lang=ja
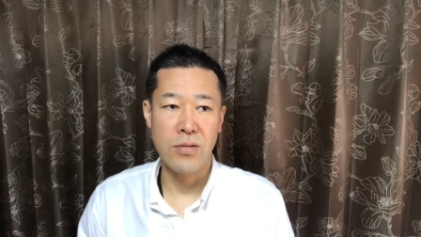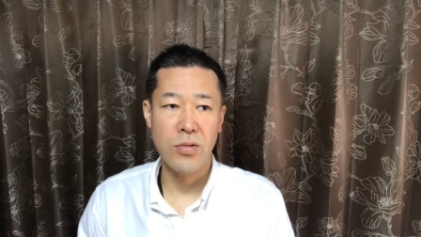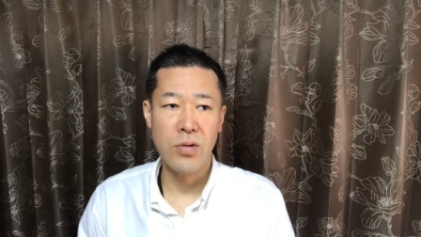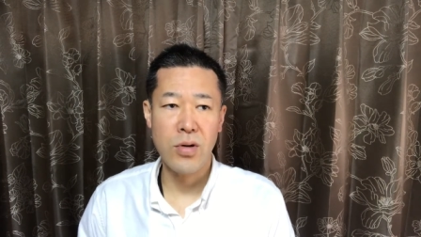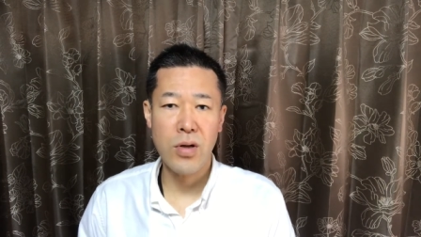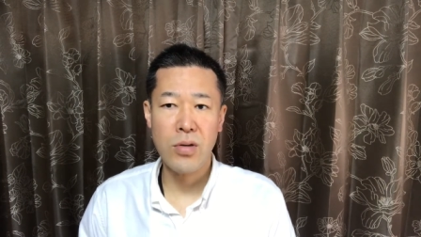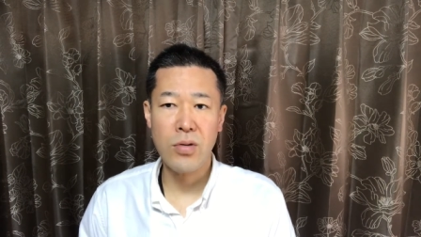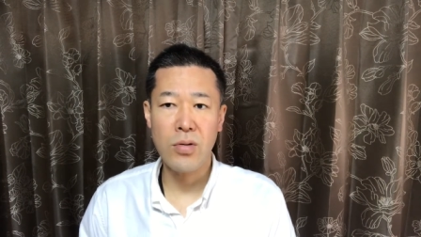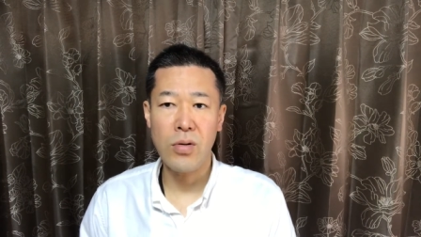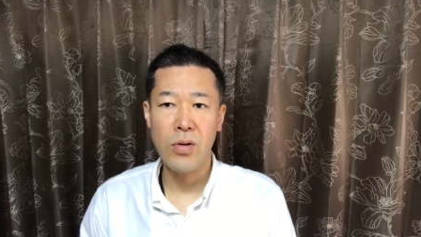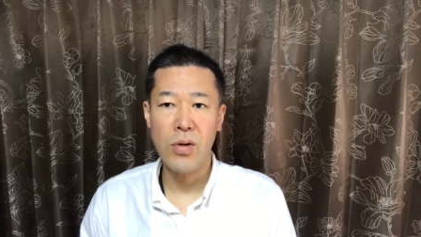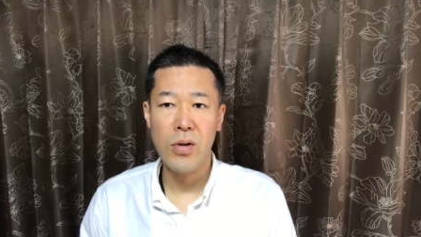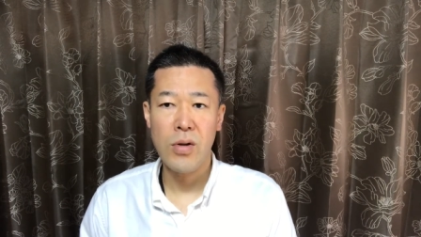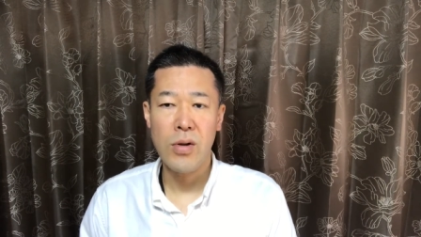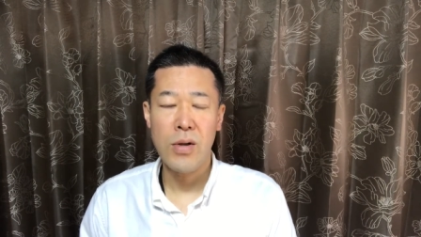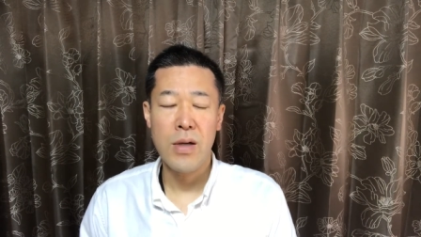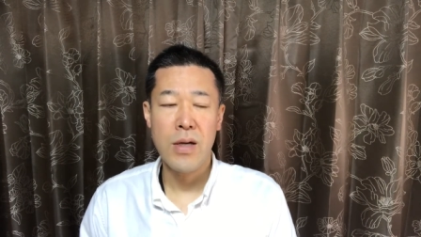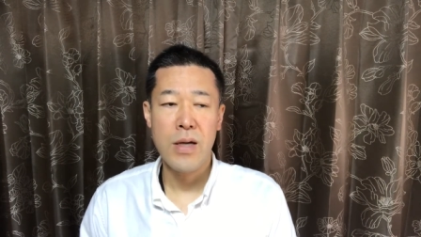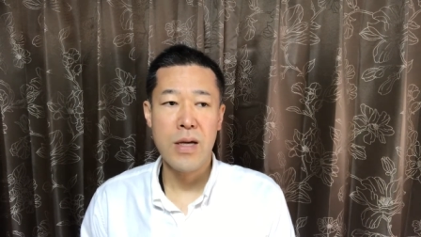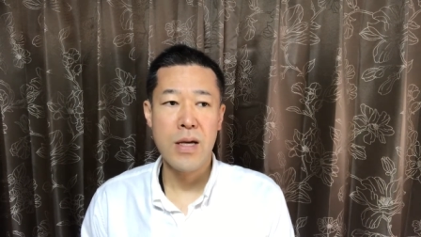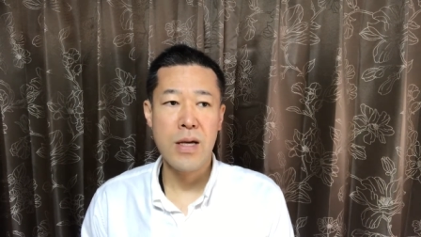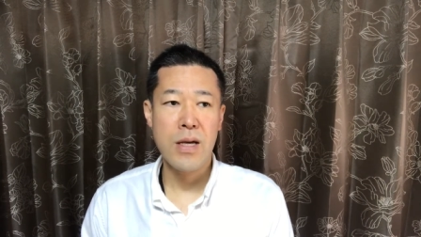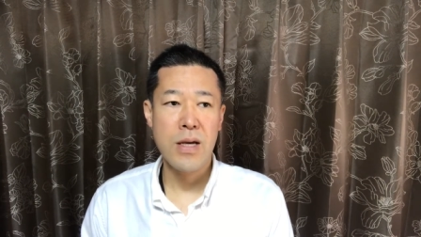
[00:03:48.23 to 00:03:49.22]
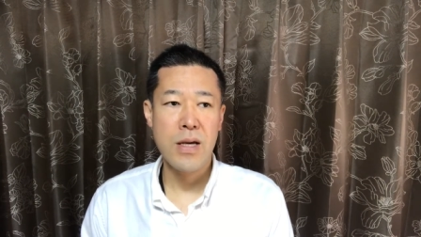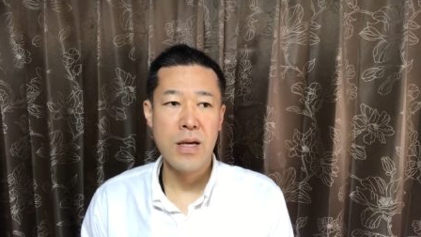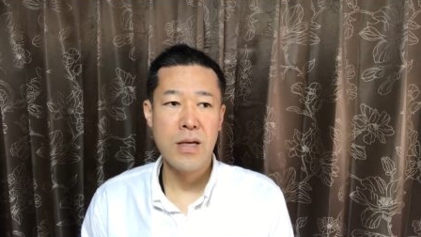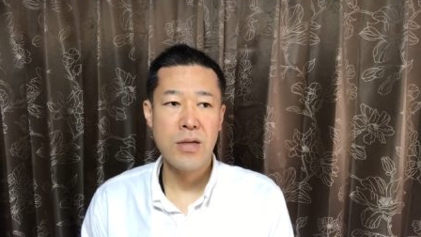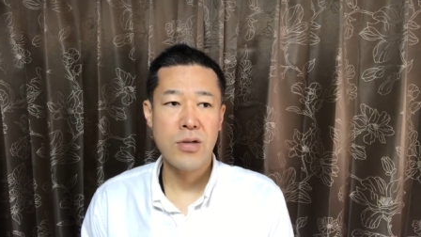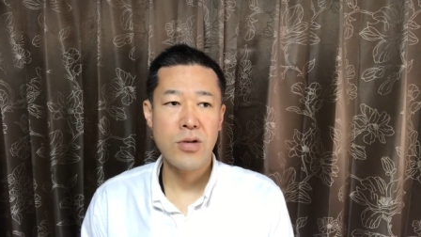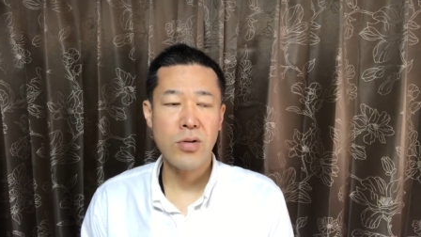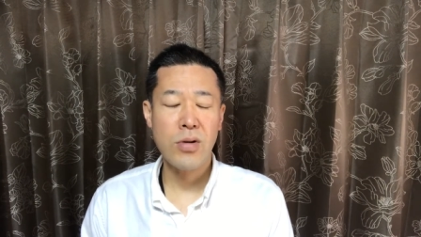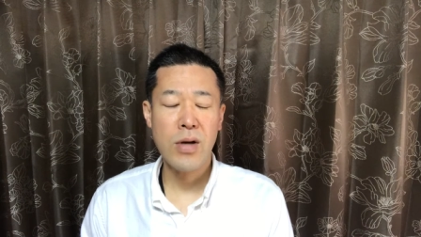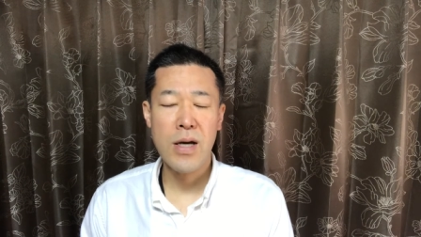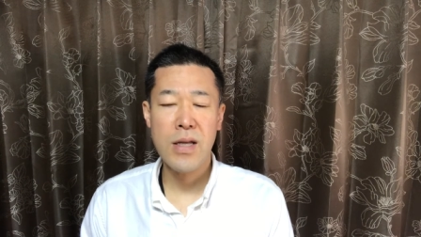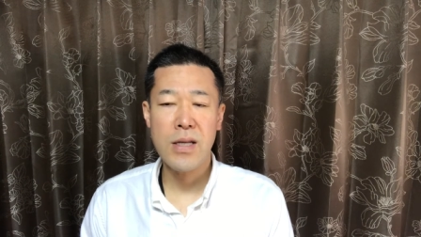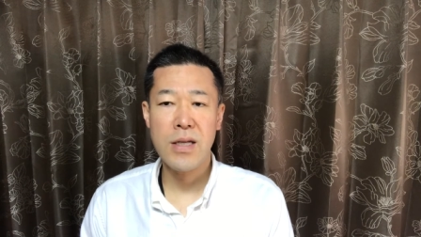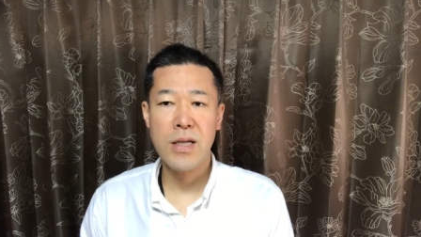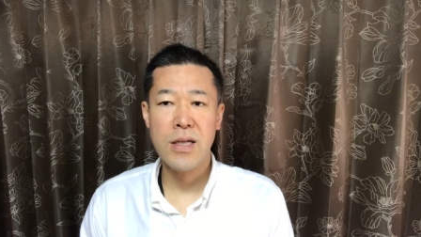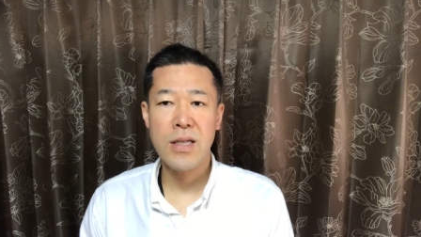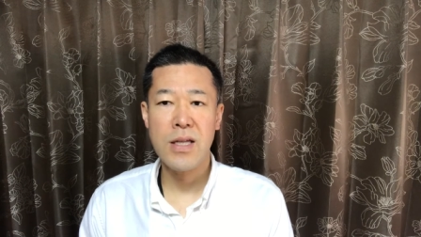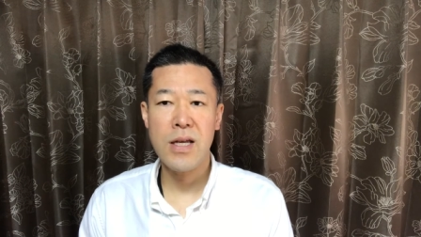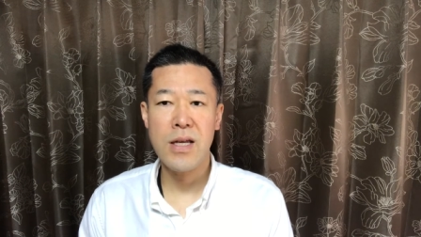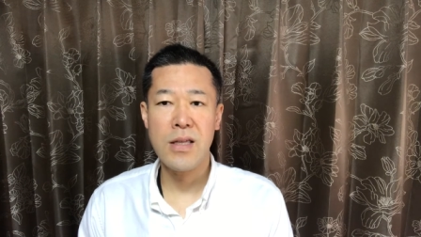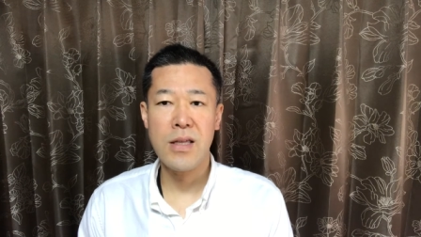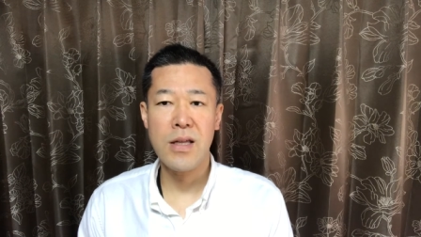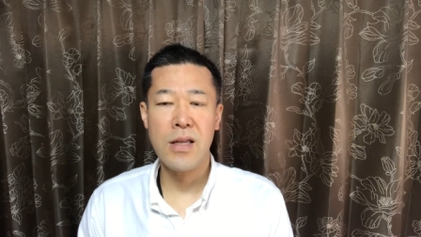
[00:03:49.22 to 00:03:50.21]
それと、えー、初回に来
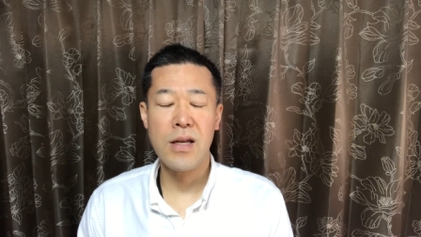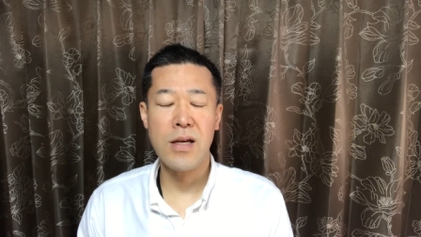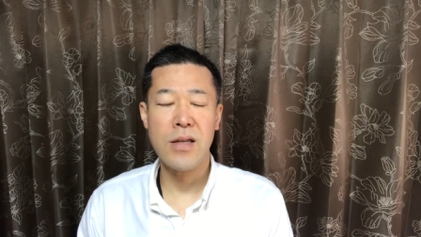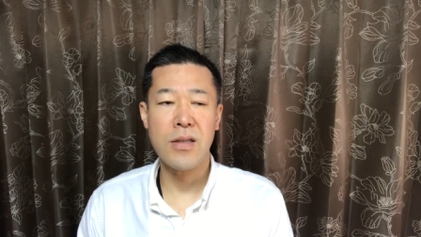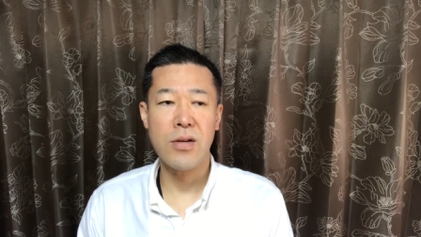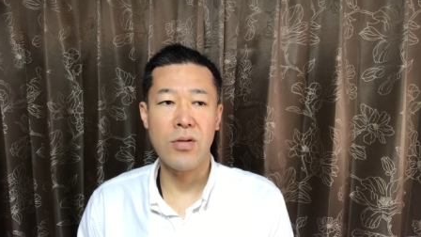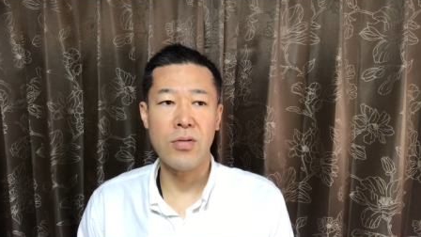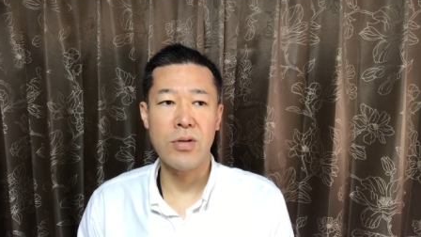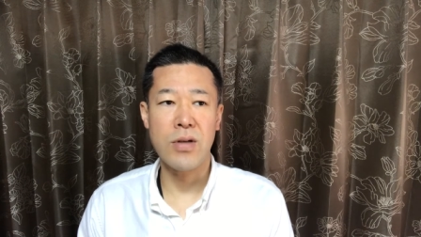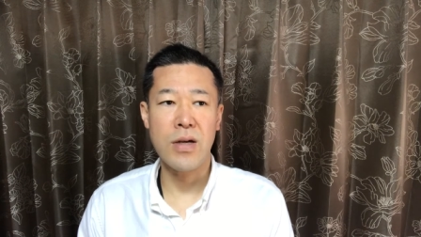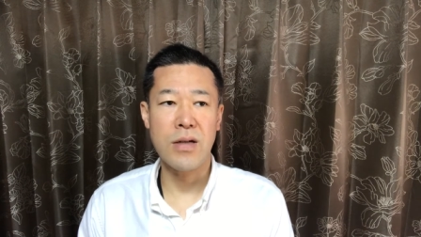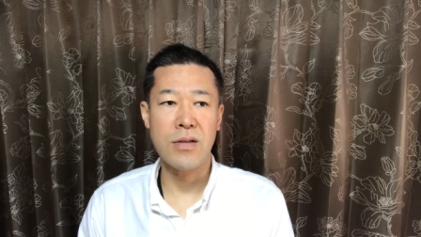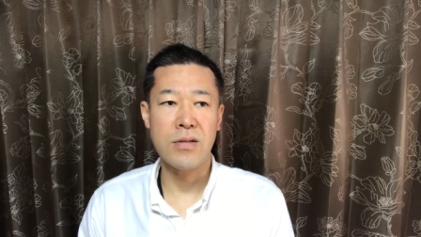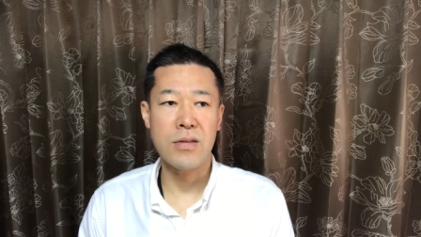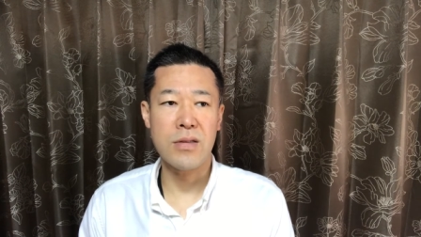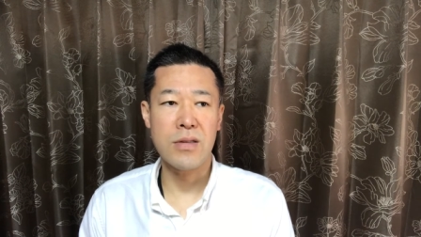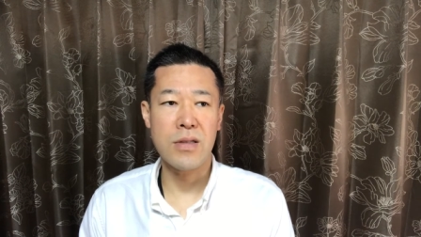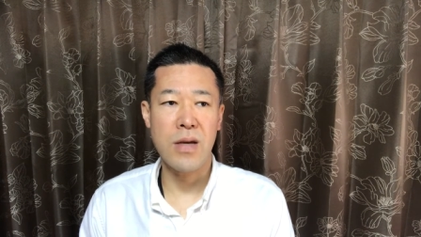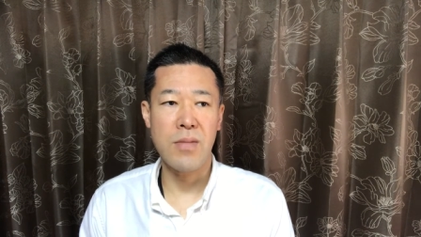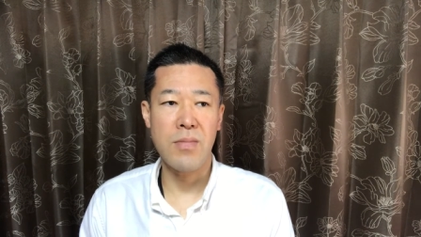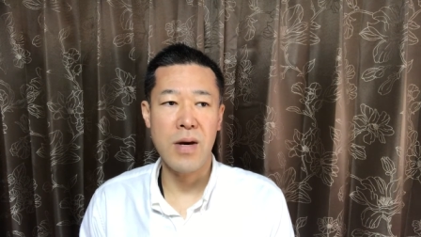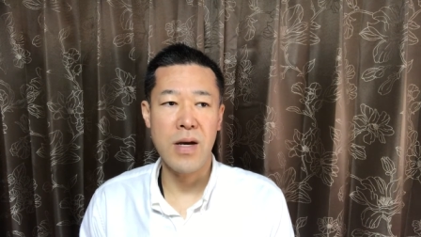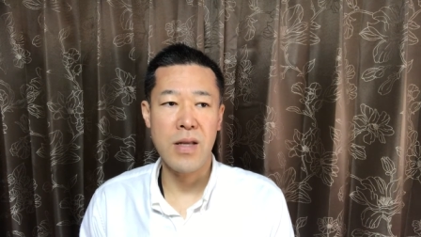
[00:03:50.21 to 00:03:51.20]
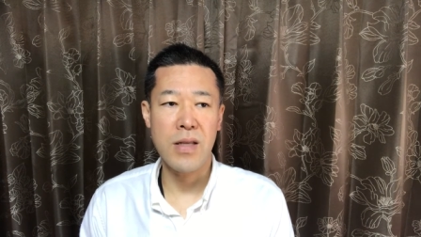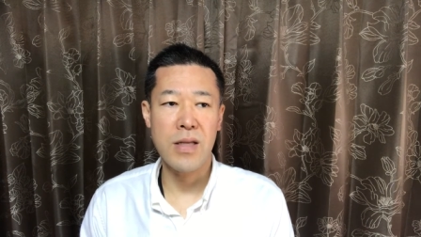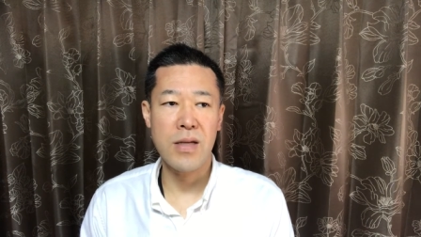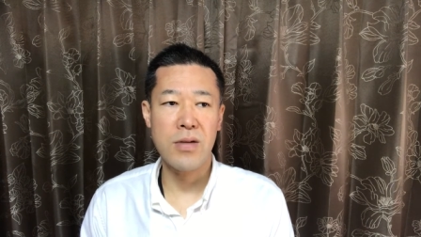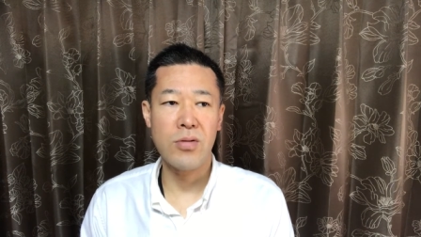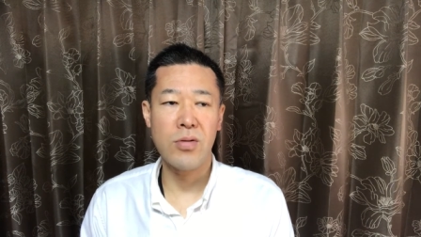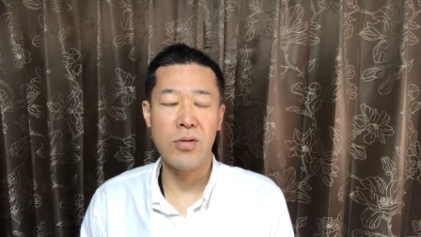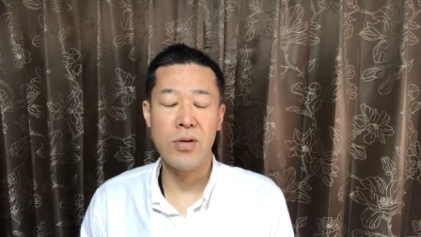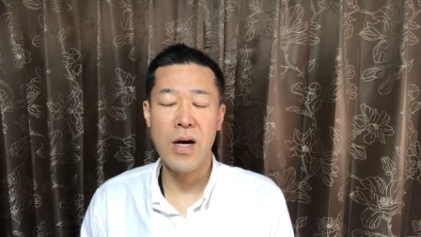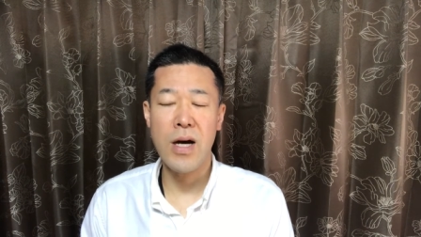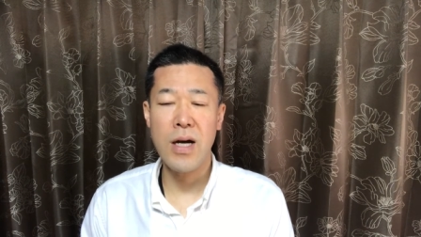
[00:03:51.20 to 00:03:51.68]
ていただいたお客様にこ